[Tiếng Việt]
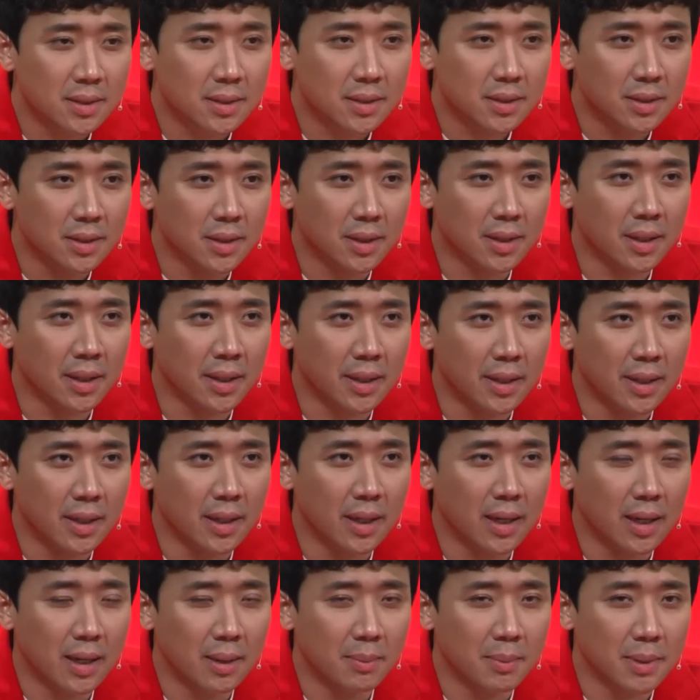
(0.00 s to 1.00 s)
Trước khi
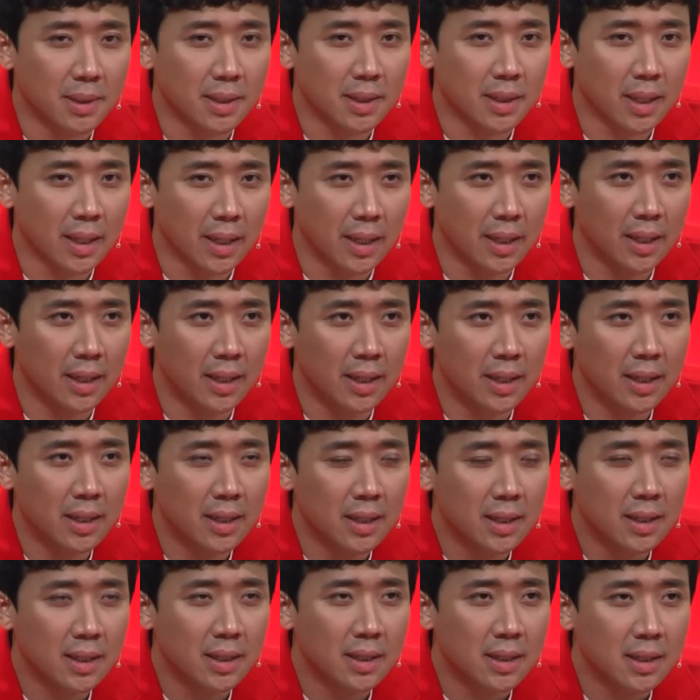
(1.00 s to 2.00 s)
mình thi
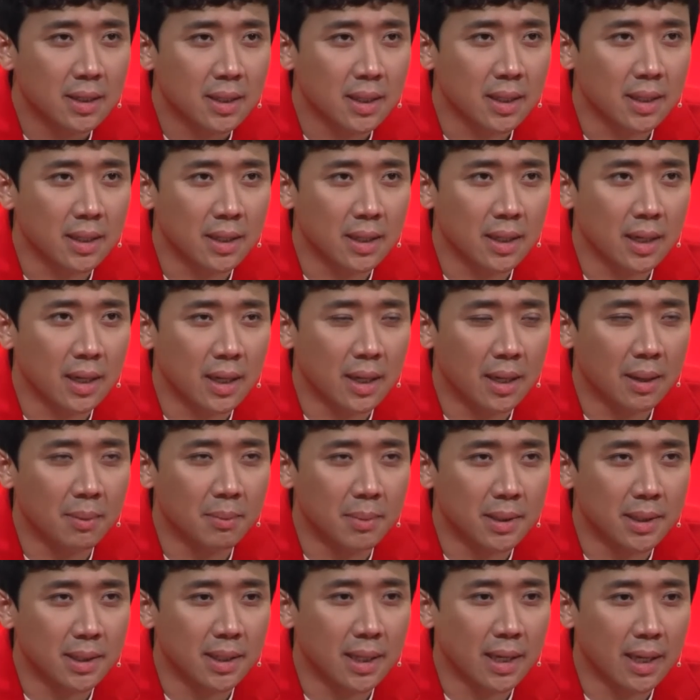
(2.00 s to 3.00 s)
thì
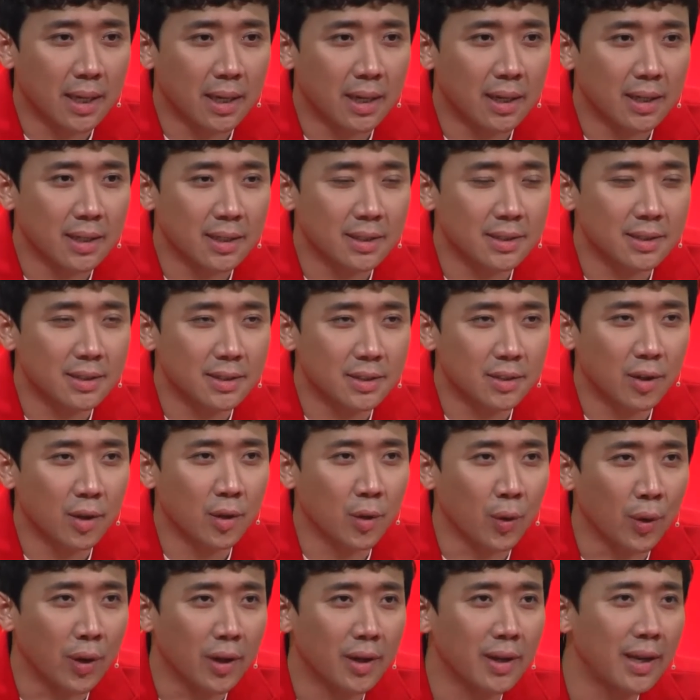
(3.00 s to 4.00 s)
mình nói
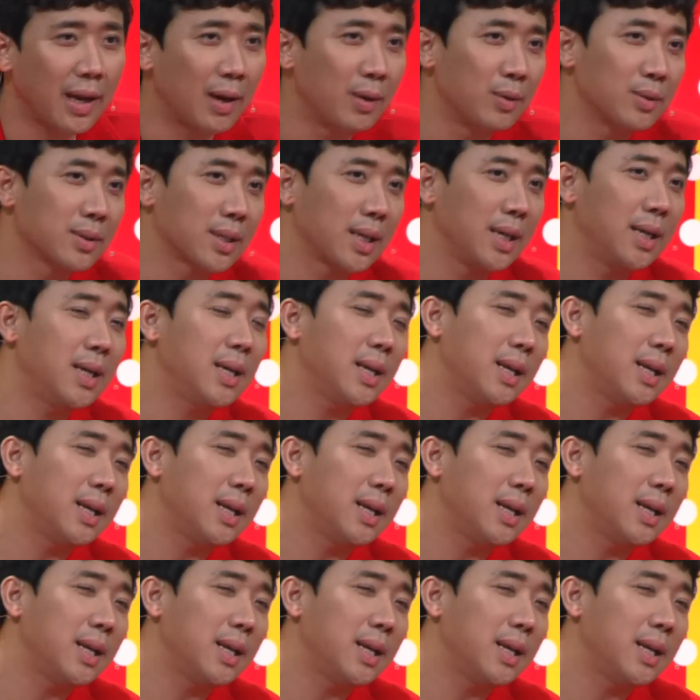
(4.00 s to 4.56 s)
chuyện với nhau một tí